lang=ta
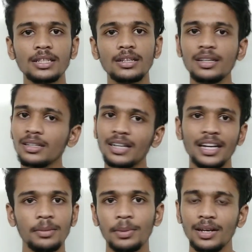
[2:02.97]
இருந்ததுன்னா
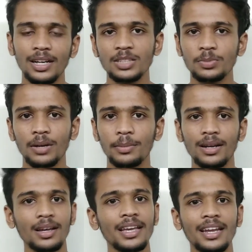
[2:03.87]
கண்டிப்பாக ரிலீஸ் பண்ண
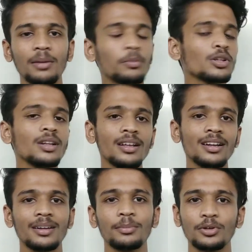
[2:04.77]
மாட்டாங்க ஏன்னா முதல்ல
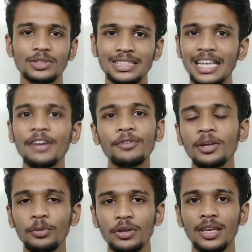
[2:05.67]
நம்ம
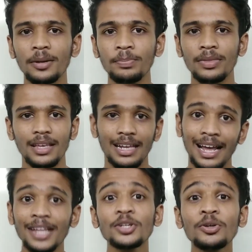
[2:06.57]
சேஃப்டி முக்கியம்
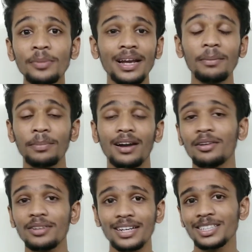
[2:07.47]
எல்லாத்துக்கும் மேலே
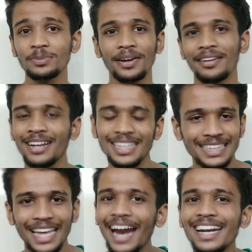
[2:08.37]
படம் ரிலீஸ் பண்ணணும்னா
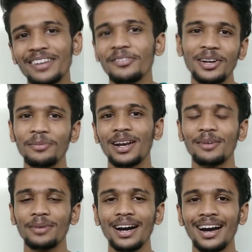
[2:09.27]
தேட்டர்
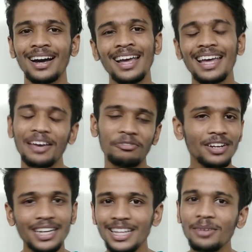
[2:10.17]
வேணுமல்லப்பா
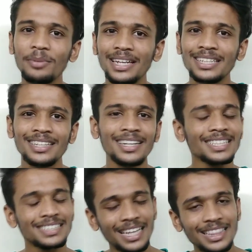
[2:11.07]
எஃபெக்ட் அதிகமாக
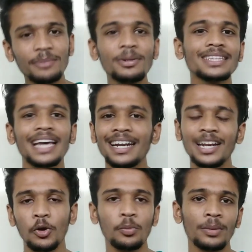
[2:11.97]
இருந்ததுன்னா சத்தியமாக
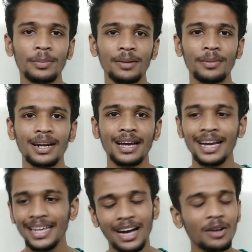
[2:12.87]
தேட்டரே ஓப்பன் பண்ண
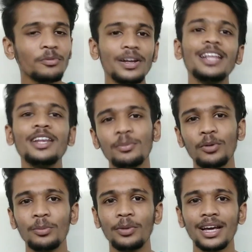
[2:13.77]
மாட்டாங்க யாரும்
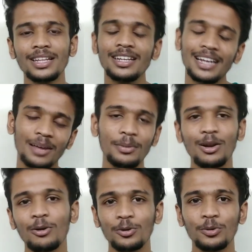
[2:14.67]
வெளியிலையும் போக முடியாது எல்லாமே
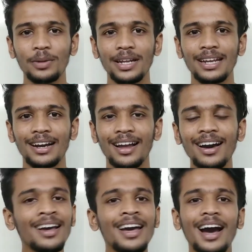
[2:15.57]
லாக்டவுன்
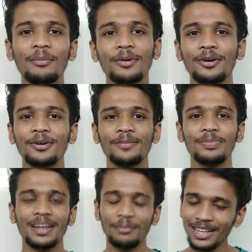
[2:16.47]
பண்ணிட்டாங்கன்னா அப்புறம்
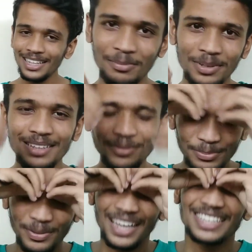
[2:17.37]
நம்மளாம் இதை பற்றி
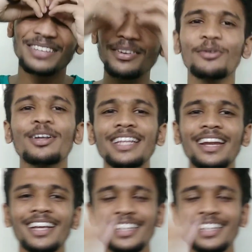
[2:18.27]
பேசவே கூடாது ஏன்னா